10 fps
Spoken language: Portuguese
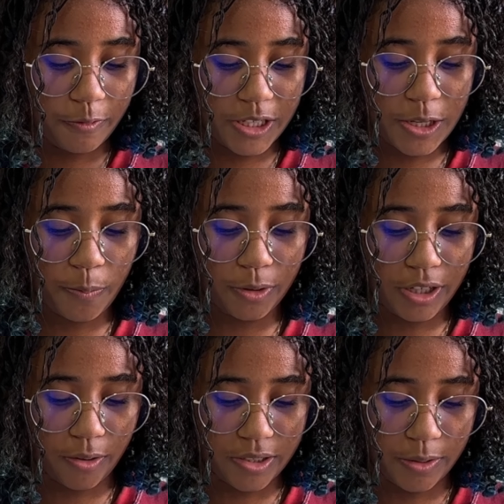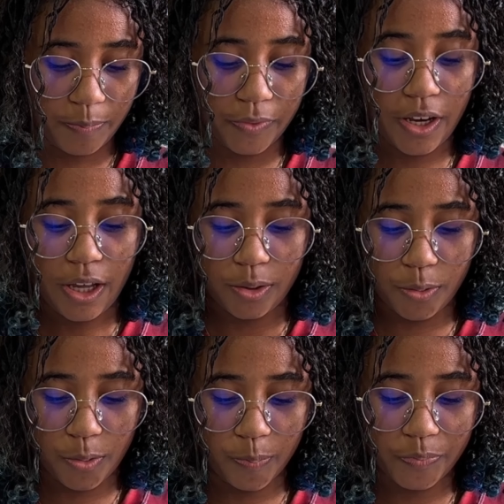Virgem Poderosa,
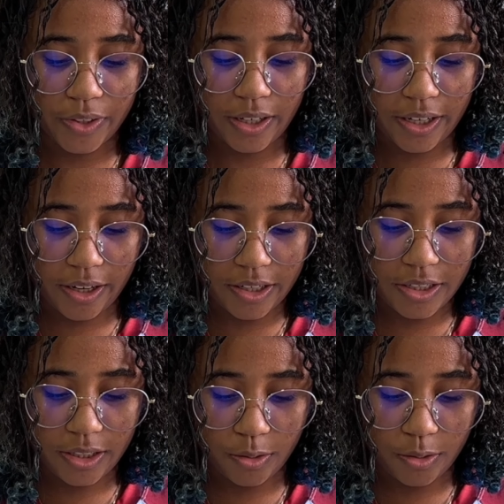Tu, grande e